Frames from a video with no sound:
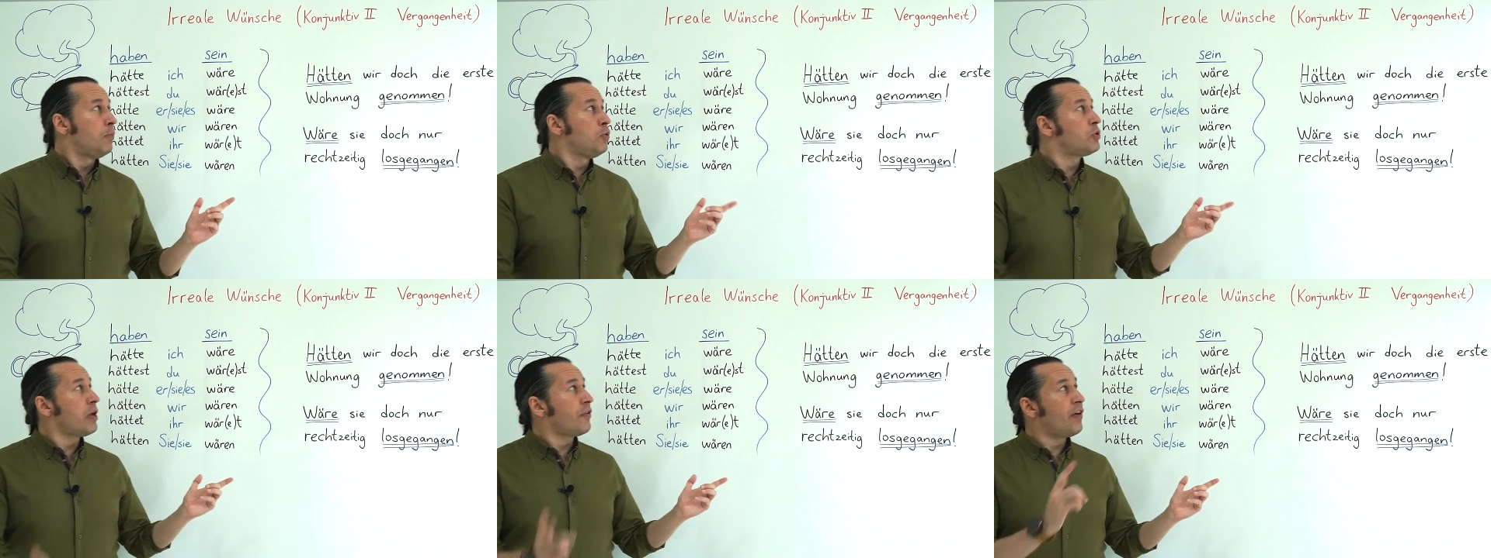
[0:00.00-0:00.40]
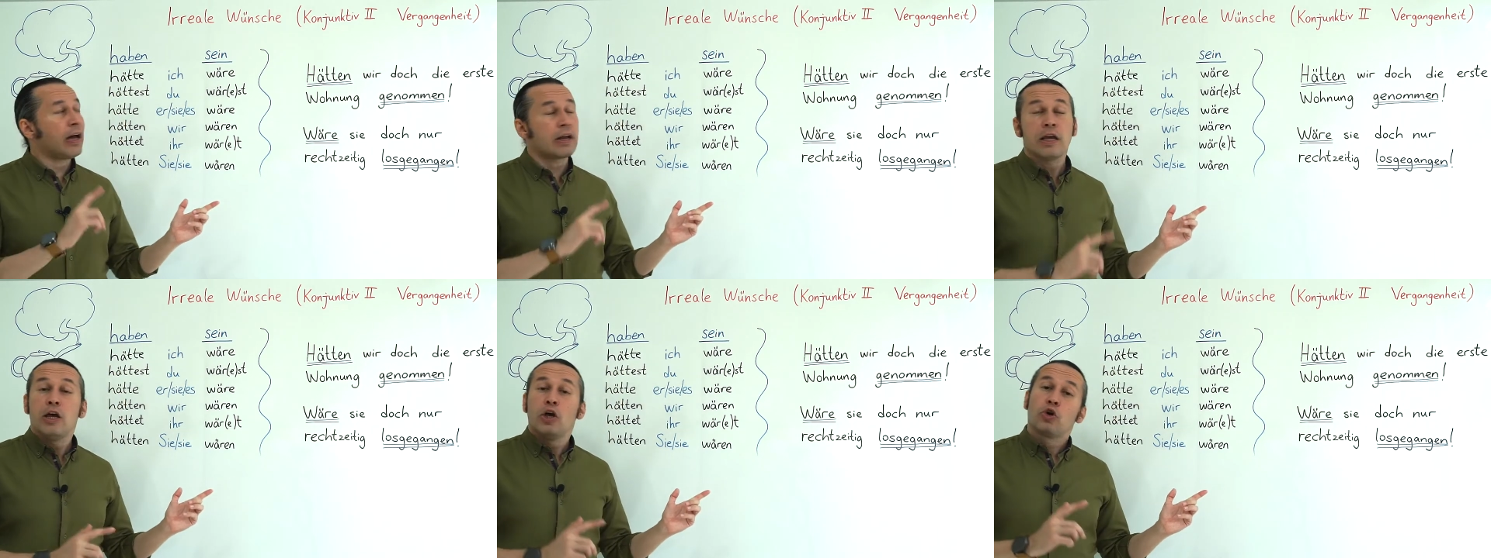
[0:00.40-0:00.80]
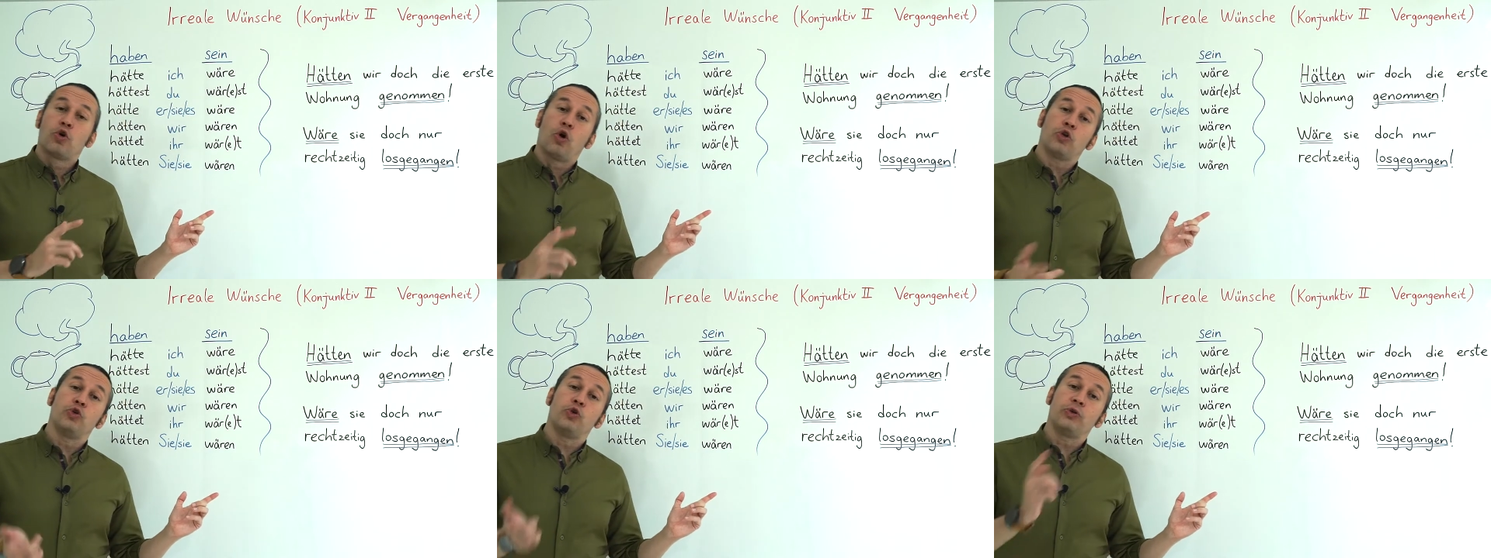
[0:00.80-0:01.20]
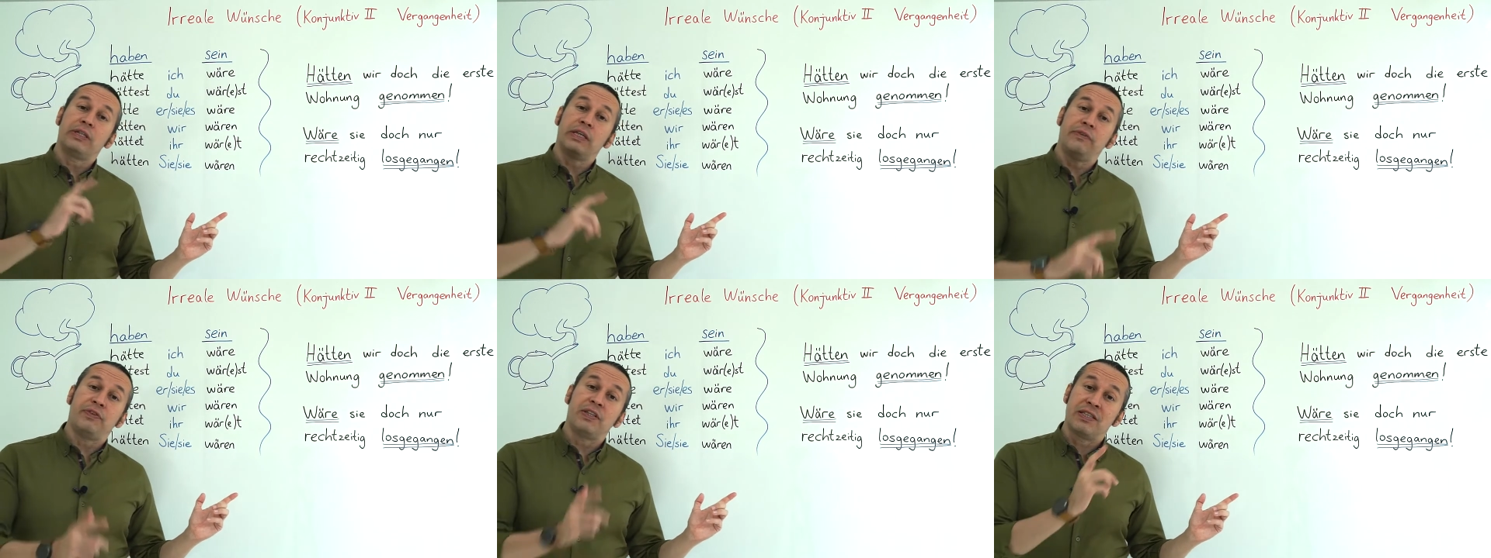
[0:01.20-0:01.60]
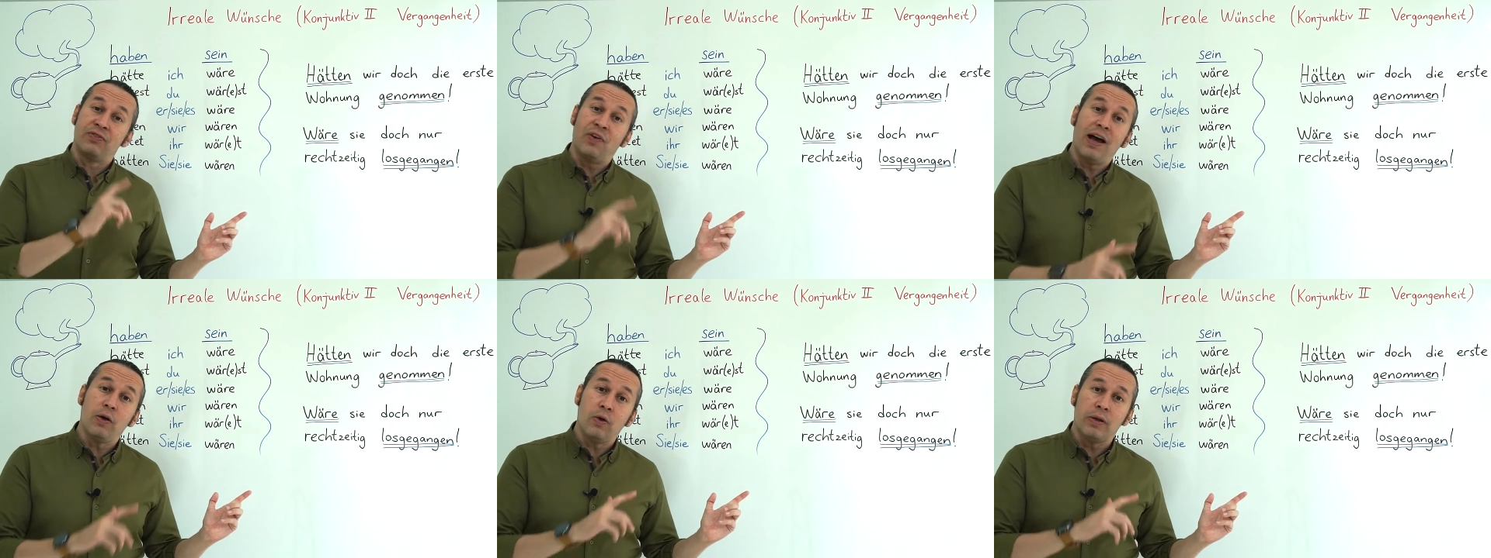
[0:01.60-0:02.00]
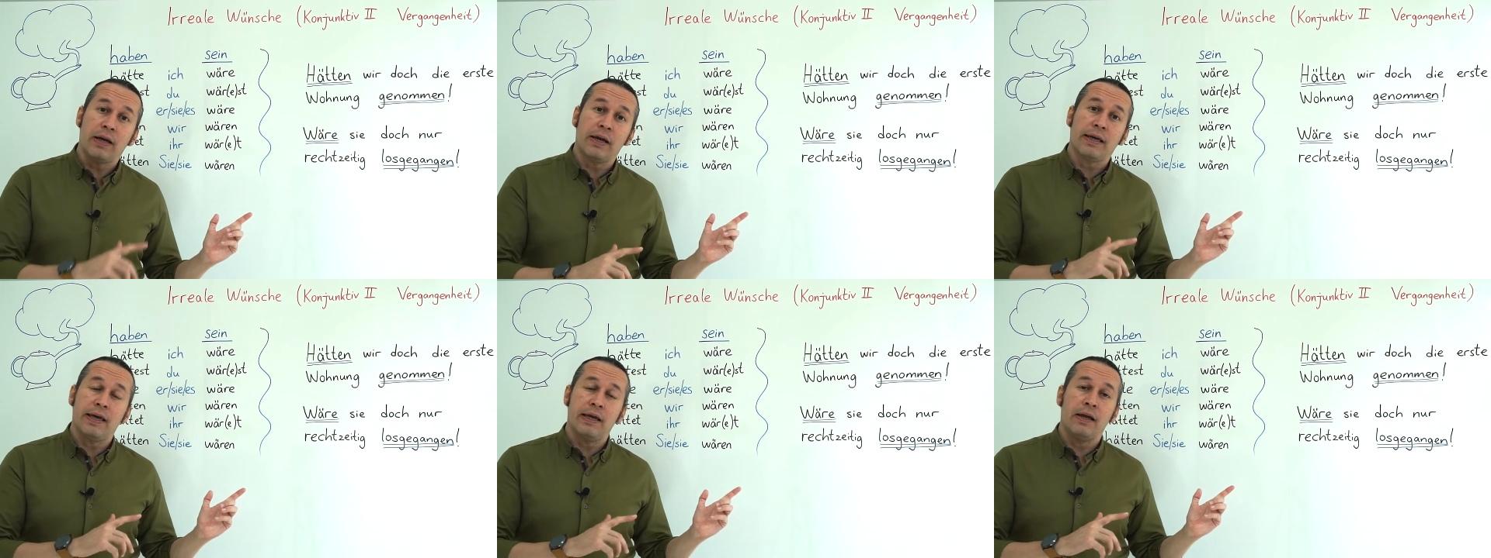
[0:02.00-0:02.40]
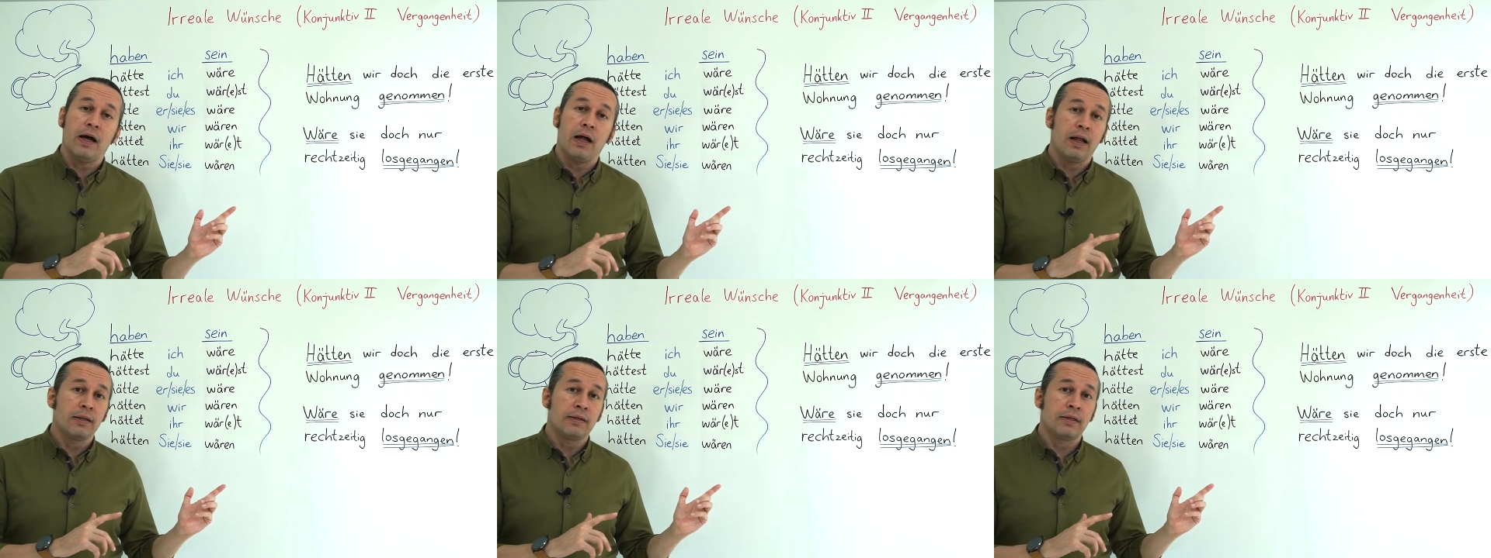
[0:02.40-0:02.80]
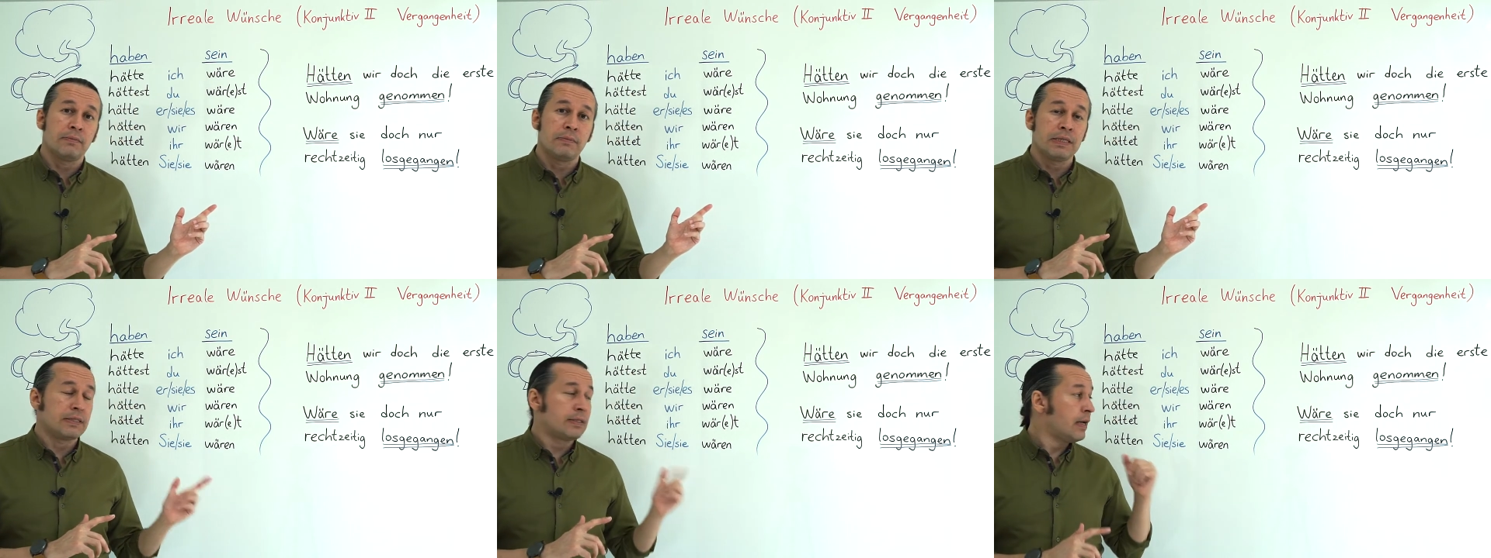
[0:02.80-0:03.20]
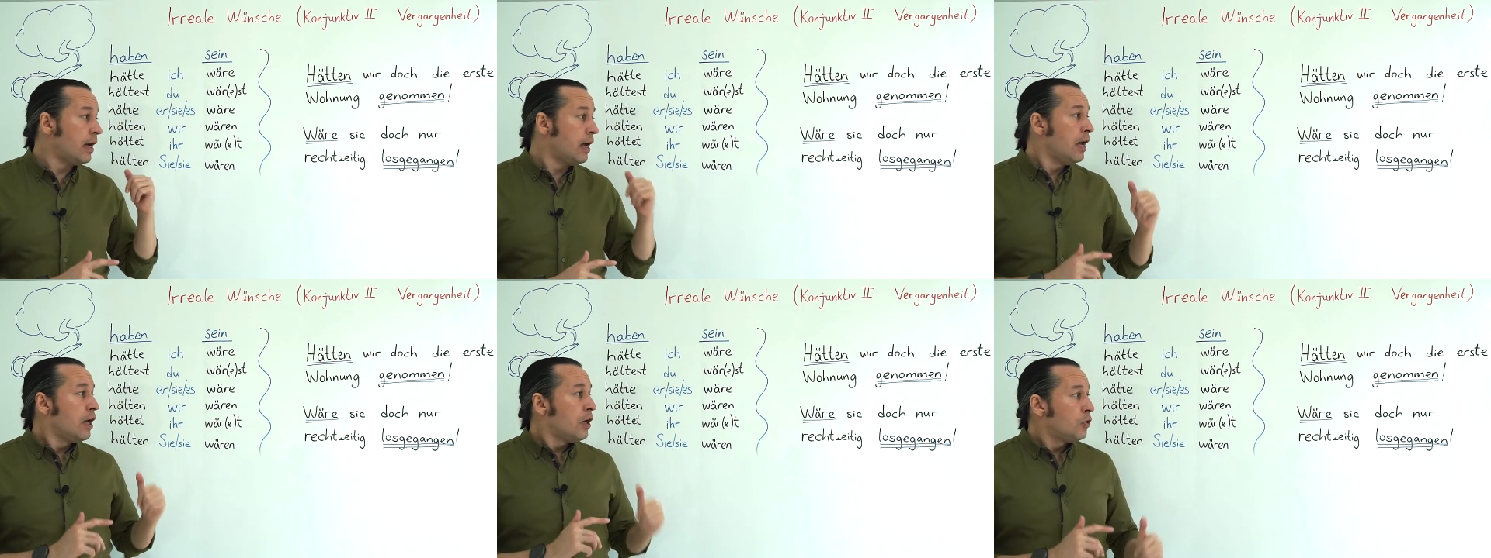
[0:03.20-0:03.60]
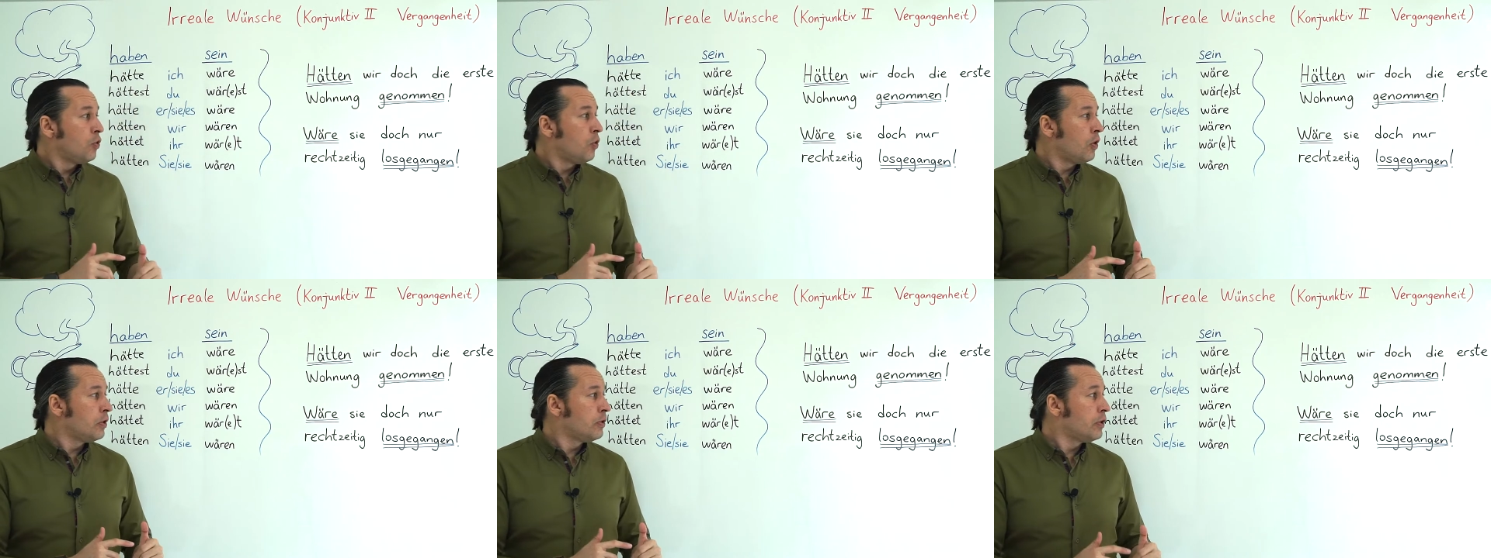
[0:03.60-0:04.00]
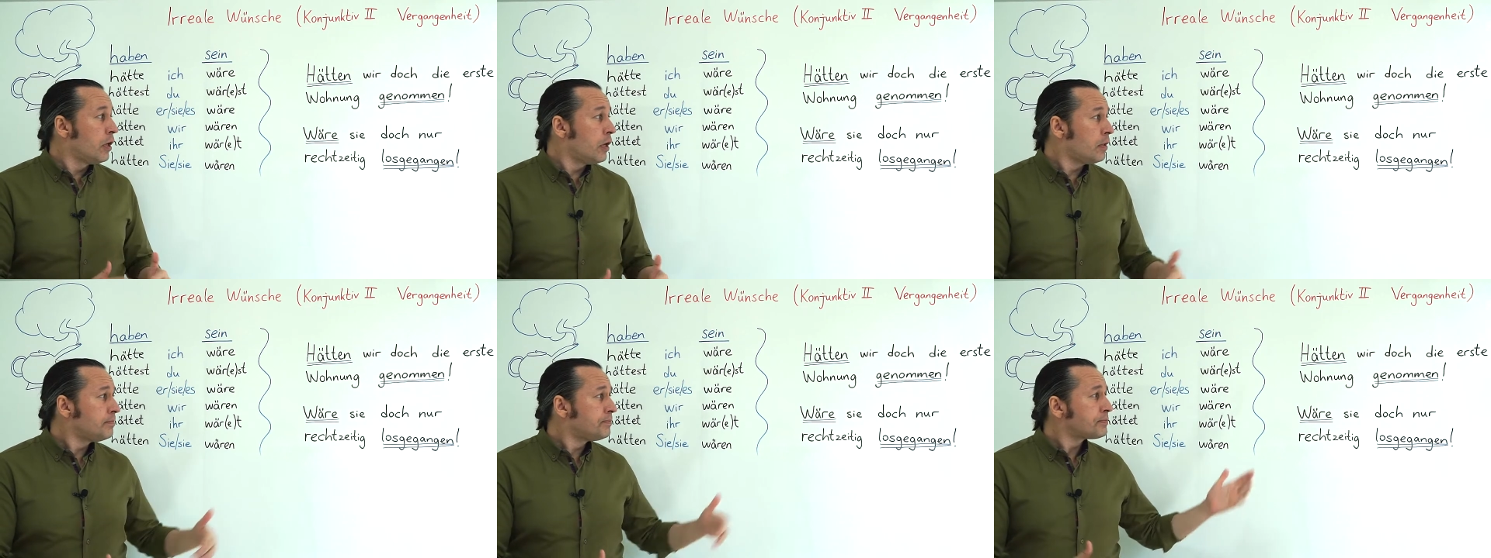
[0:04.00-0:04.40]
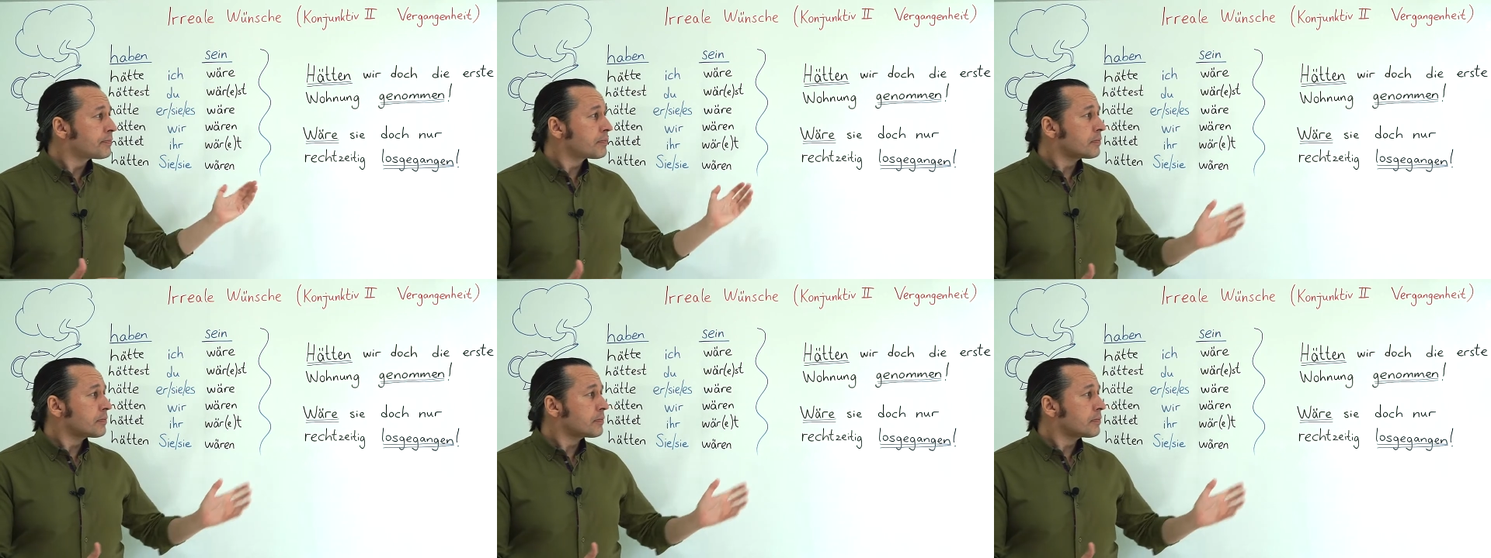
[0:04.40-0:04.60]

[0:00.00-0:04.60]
bu sefer konjunktif 2 olarak ele aldığımızda ne oluyor?